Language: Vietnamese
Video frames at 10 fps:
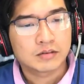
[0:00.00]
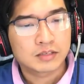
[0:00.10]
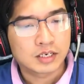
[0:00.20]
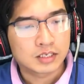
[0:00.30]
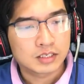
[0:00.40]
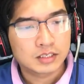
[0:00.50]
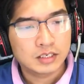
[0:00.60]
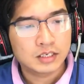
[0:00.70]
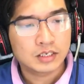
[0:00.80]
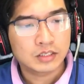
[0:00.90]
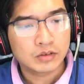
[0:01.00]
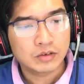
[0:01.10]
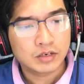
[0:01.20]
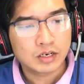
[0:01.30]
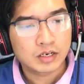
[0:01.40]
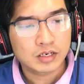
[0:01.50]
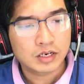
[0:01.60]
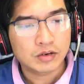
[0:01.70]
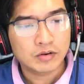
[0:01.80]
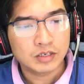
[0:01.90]
Tầm tháng trước chính Bảo cũng phải
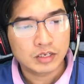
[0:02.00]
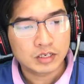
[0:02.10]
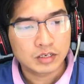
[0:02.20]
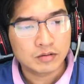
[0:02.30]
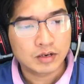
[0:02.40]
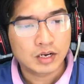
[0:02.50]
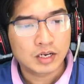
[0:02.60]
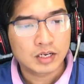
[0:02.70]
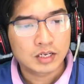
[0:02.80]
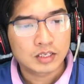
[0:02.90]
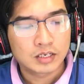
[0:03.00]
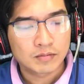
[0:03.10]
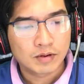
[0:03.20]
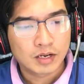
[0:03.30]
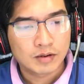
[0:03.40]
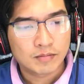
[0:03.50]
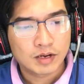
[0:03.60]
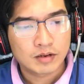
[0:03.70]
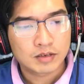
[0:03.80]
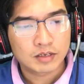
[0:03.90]
tận tay chích ngừa một mũi phòng
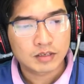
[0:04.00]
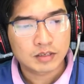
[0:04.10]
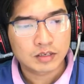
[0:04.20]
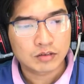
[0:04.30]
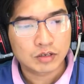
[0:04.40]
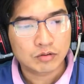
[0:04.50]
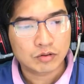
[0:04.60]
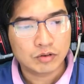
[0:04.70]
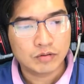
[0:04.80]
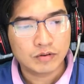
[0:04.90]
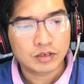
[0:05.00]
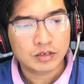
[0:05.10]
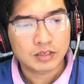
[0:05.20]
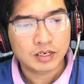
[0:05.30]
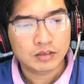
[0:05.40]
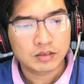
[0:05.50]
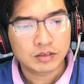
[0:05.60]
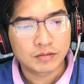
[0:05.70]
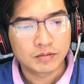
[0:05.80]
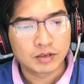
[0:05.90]
dại và uốn ván cho một thanh niên mười bảy
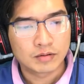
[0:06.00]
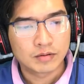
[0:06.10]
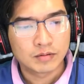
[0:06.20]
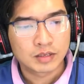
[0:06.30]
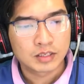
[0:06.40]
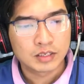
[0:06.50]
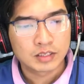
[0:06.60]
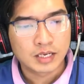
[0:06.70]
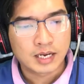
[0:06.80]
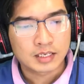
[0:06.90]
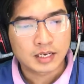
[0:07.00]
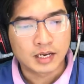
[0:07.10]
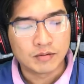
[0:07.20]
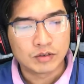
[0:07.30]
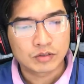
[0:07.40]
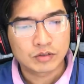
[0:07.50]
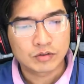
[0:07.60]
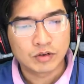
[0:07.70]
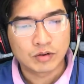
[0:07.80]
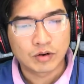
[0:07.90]
tuổi. Nửa đêm đi gẹo gái
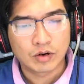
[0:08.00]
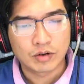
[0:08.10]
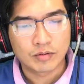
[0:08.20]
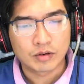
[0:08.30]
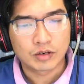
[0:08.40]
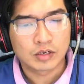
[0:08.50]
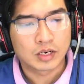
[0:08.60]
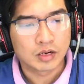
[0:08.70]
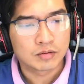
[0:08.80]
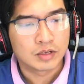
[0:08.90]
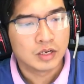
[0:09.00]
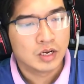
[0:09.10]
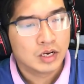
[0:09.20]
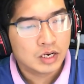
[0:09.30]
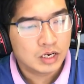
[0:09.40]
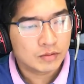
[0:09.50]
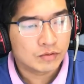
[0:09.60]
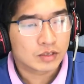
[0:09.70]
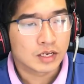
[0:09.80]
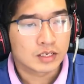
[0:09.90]
nhưng lúc về quên mất, lại đi bộ
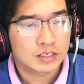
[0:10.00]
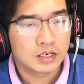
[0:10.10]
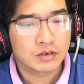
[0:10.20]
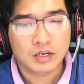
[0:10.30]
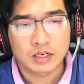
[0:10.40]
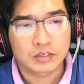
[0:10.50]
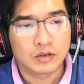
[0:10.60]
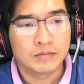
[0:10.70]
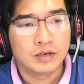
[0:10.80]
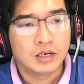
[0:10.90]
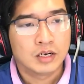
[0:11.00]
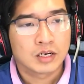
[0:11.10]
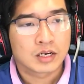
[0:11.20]
ngang cổng của nhà ông Pi.